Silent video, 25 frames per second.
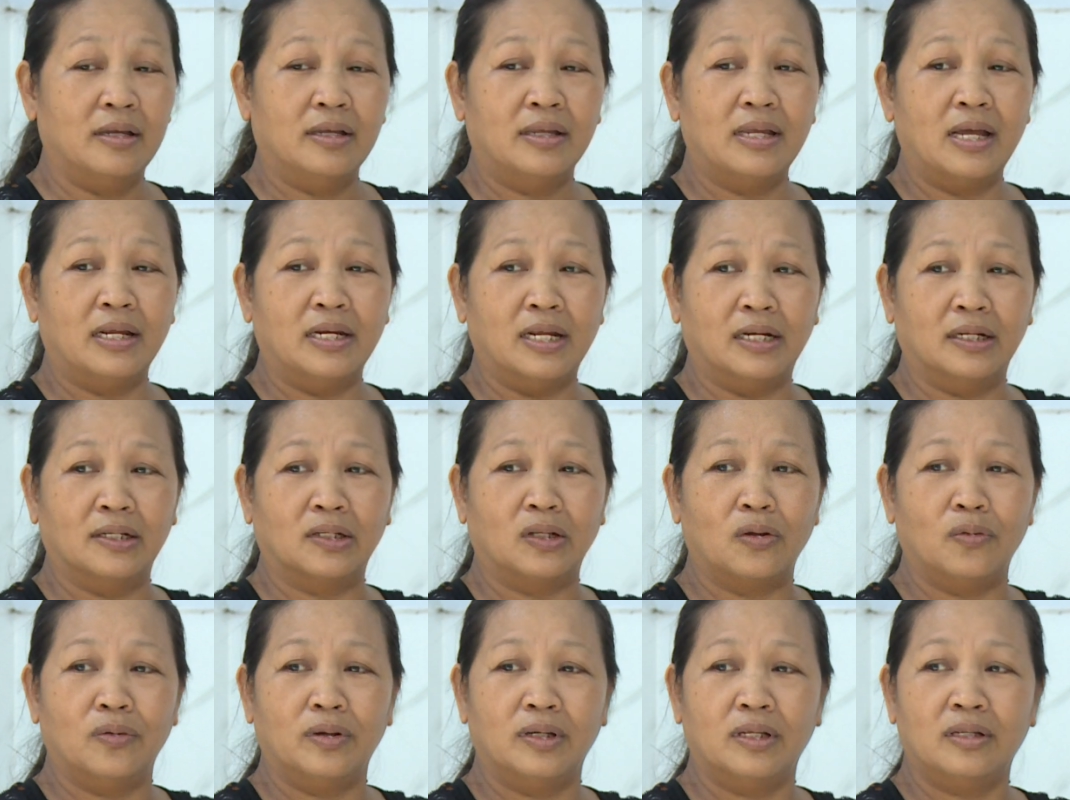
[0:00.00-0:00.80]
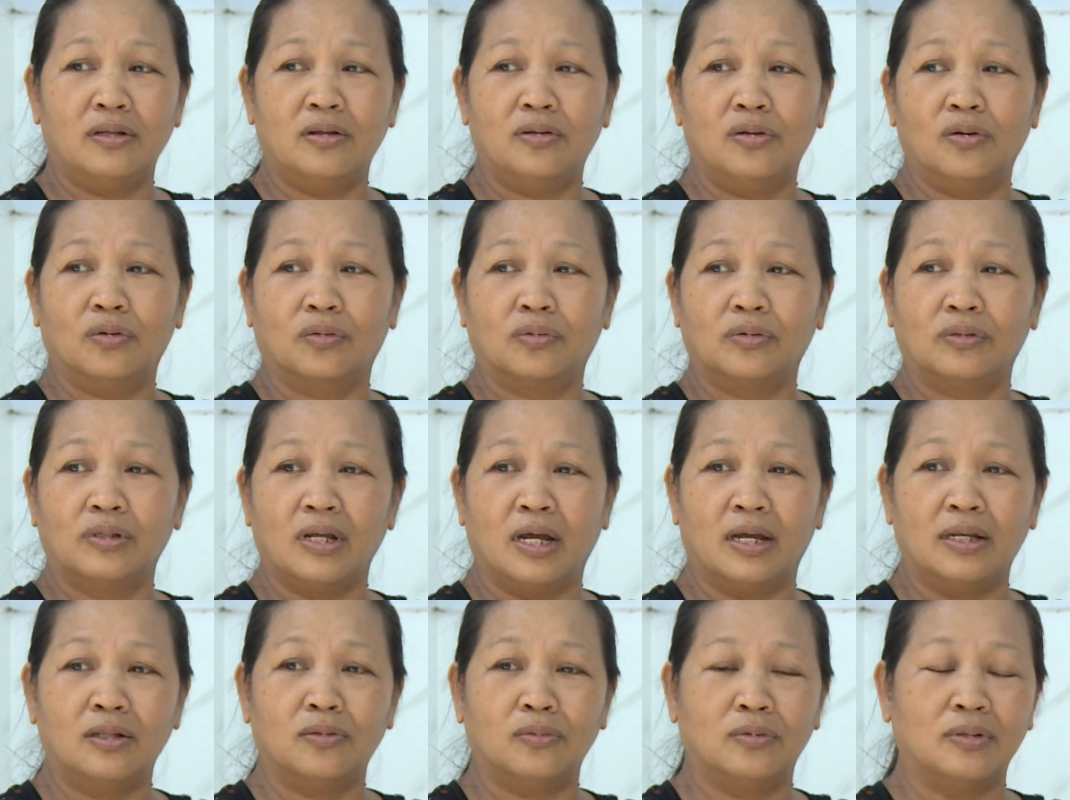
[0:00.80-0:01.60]
gia đình tôi thì dù có
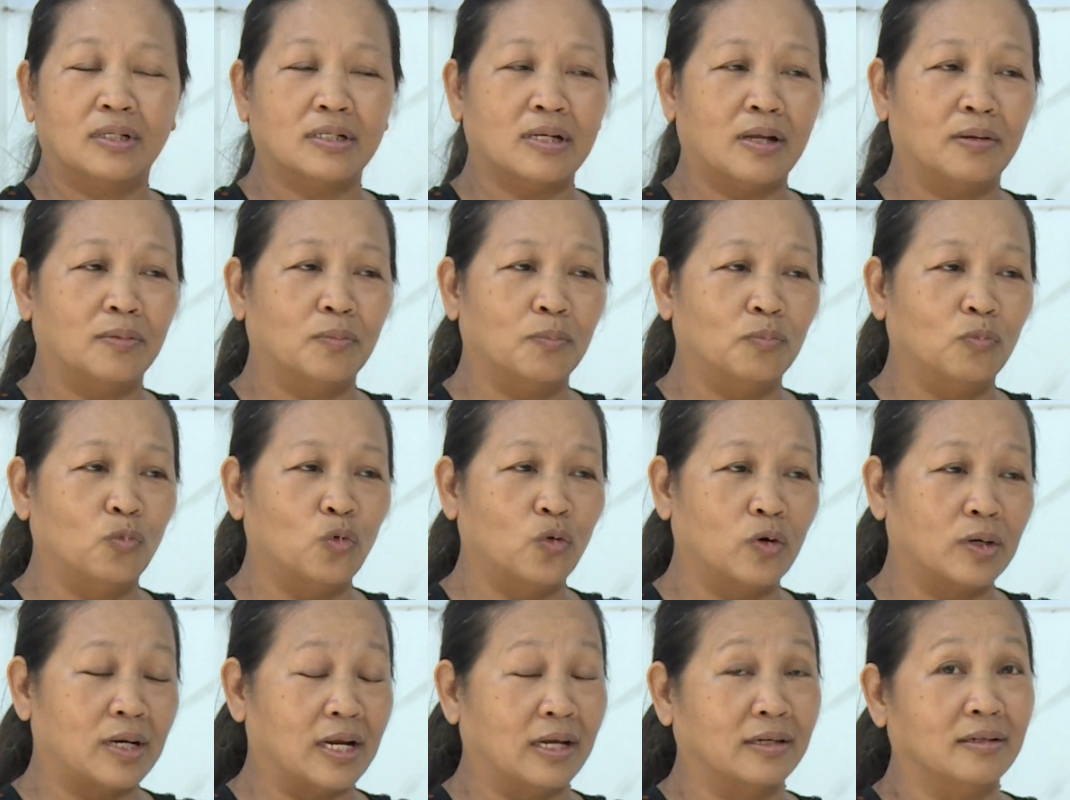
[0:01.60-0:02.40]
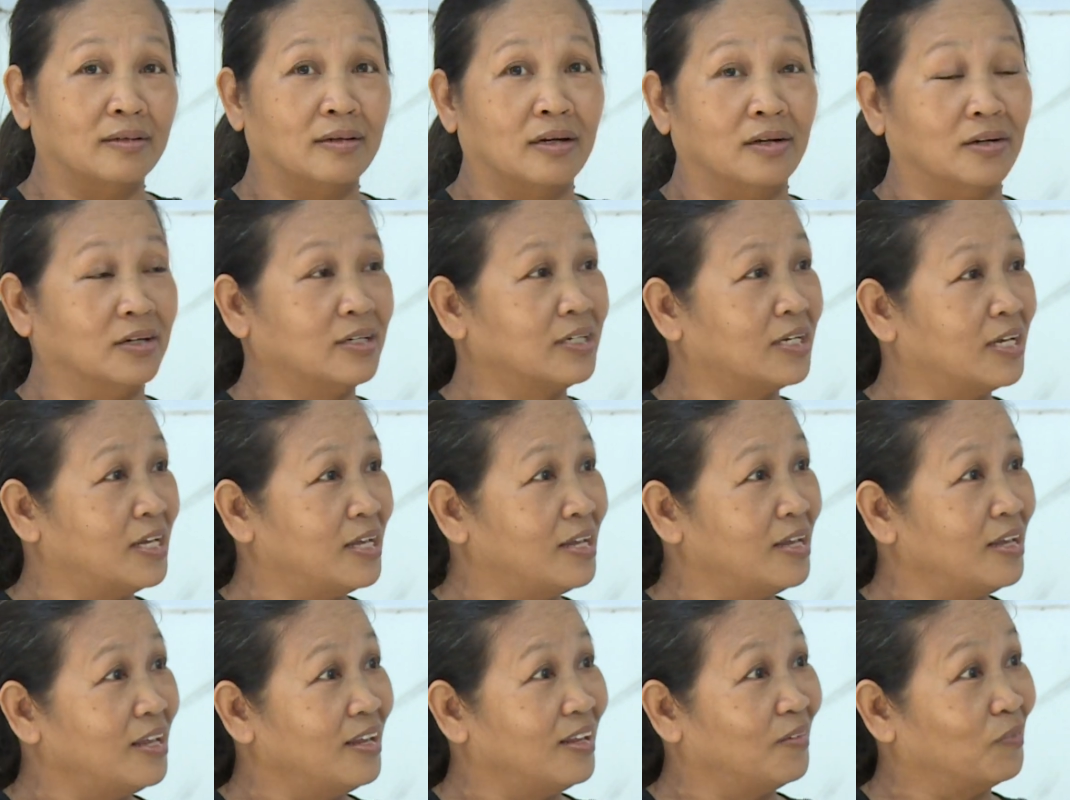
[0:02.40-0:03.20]
thể tôi sẽ mua lần nửa
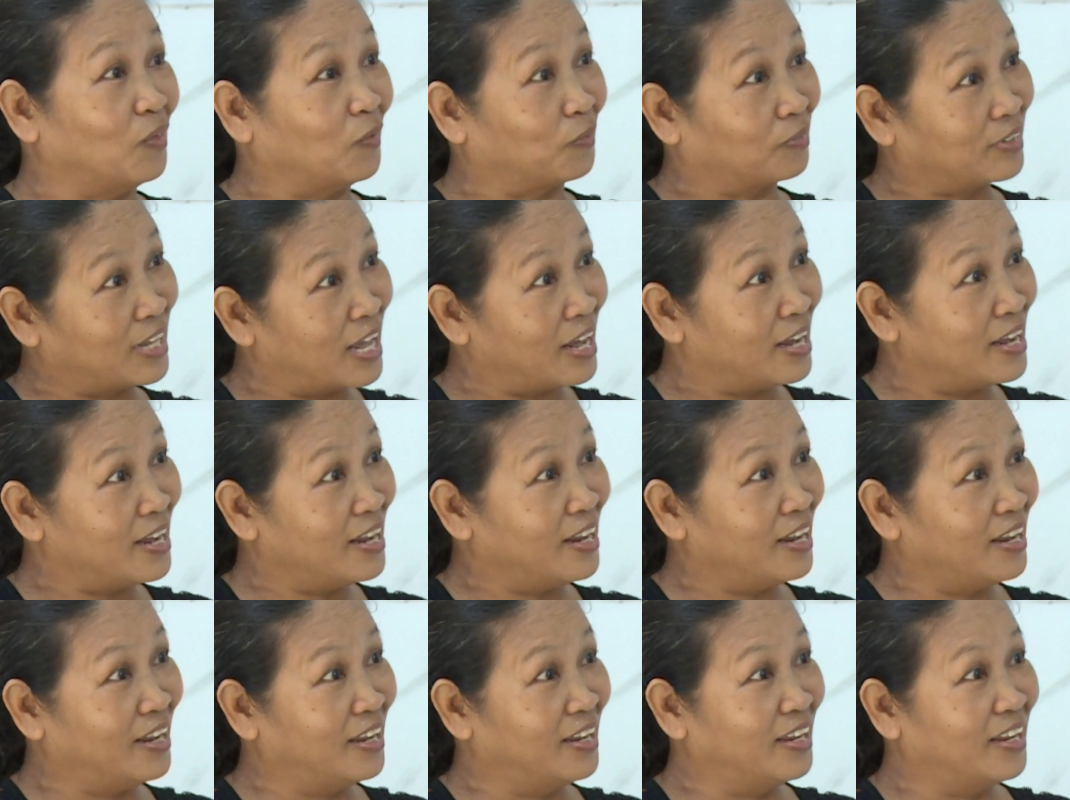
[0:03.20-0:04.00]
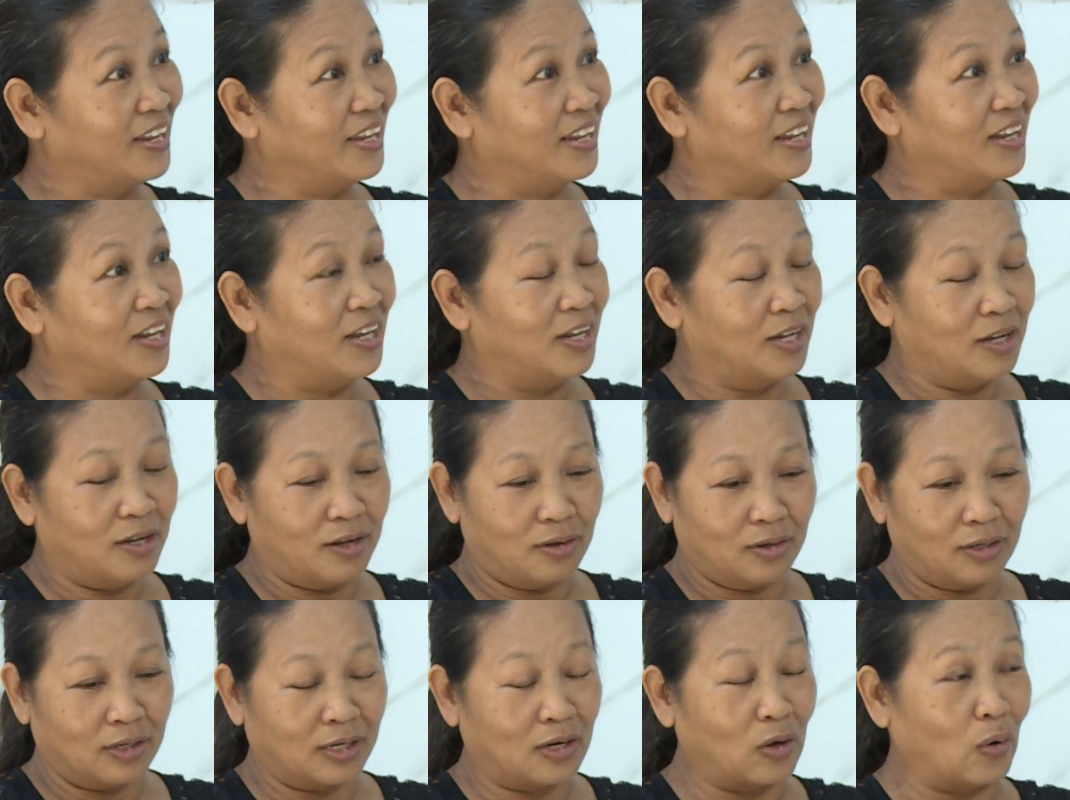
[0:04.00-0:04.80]
ký bọc giấy,
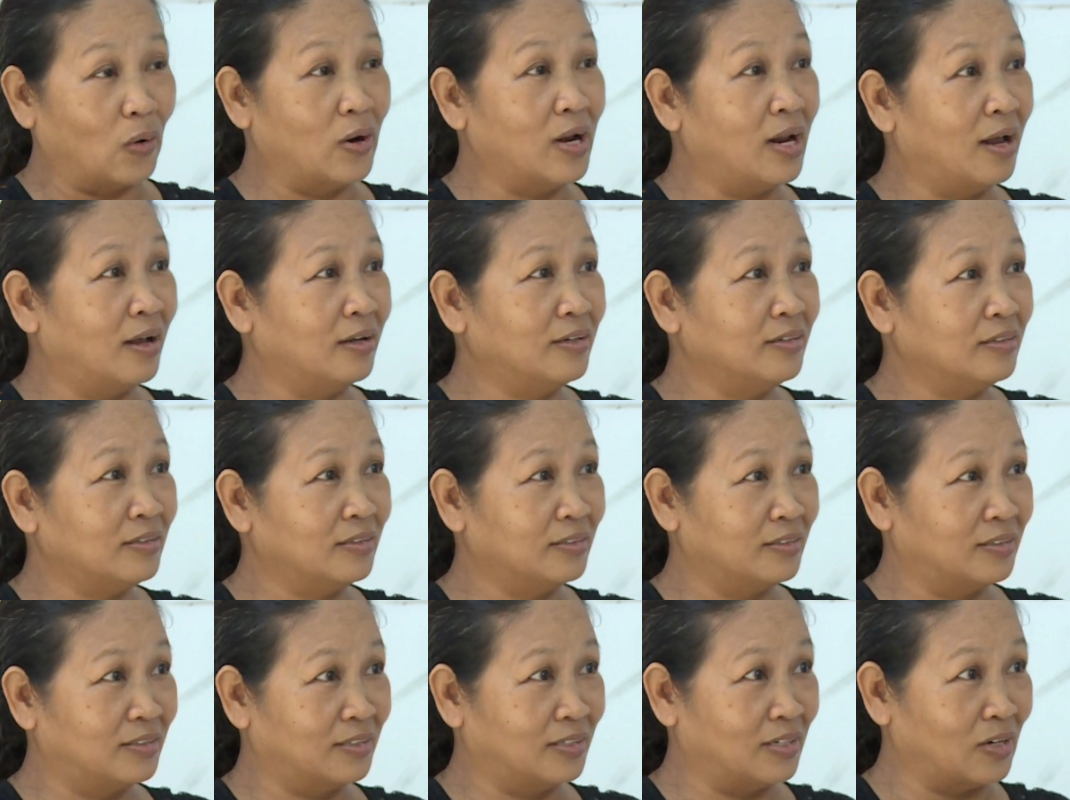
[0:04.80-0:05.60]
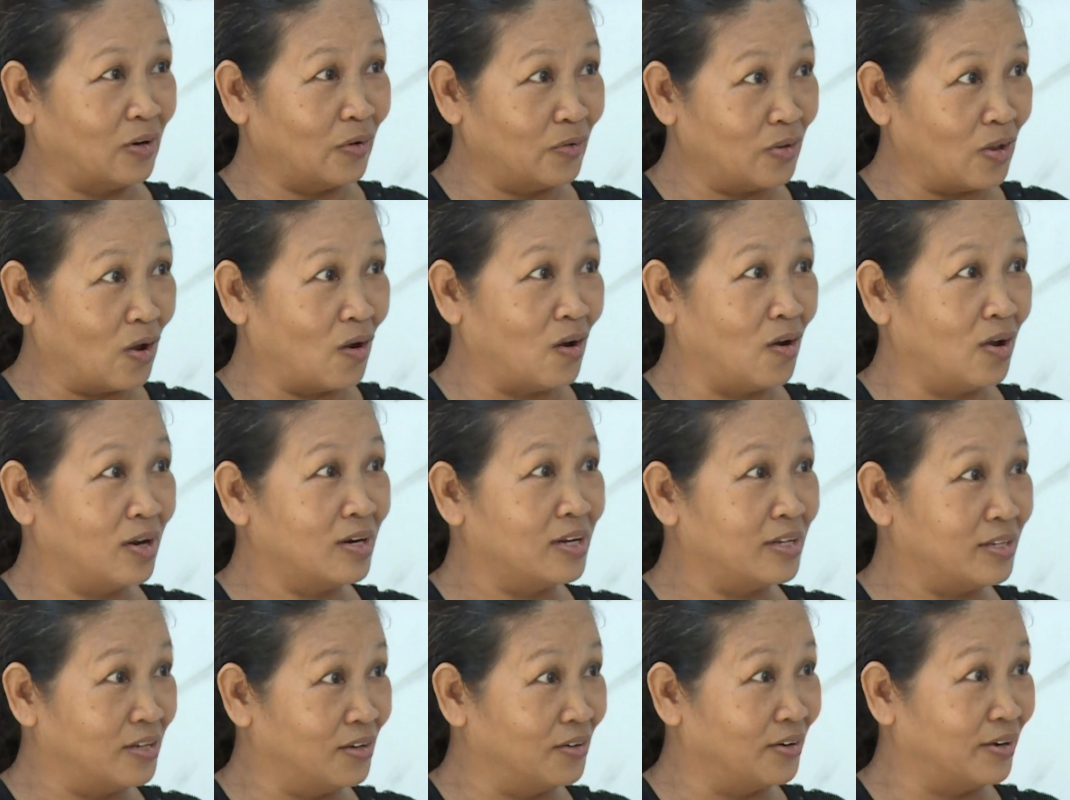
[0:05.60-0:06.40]
rồi lớn rồi nhỏ
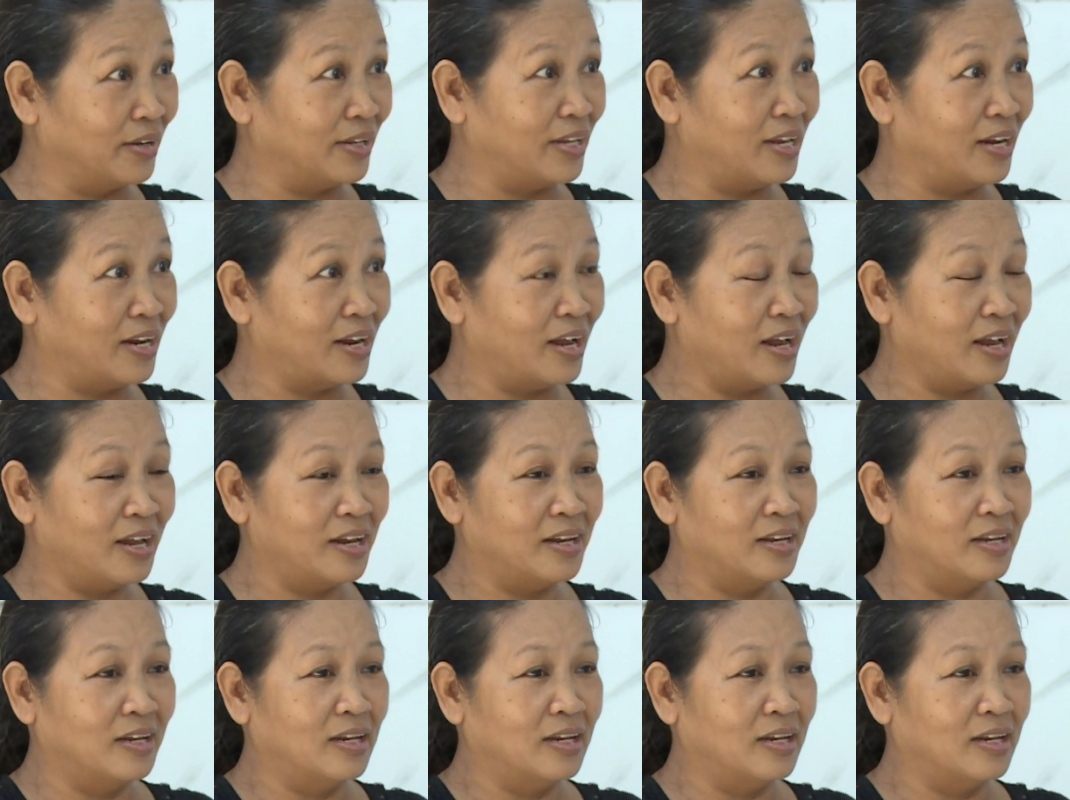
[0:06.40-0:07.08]
là vừa gì đó.